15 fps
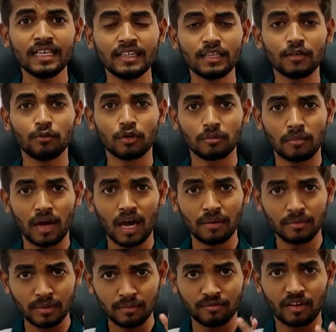ஏன்னா இதில்
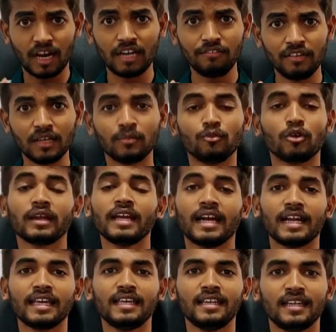ஒரு மாபெரும்
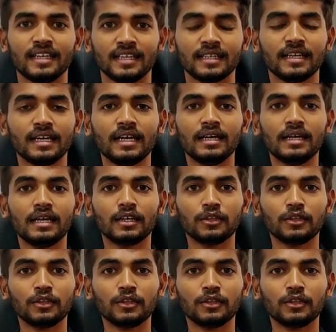வாழ்வியல் முறை அடங்கியிருக்கு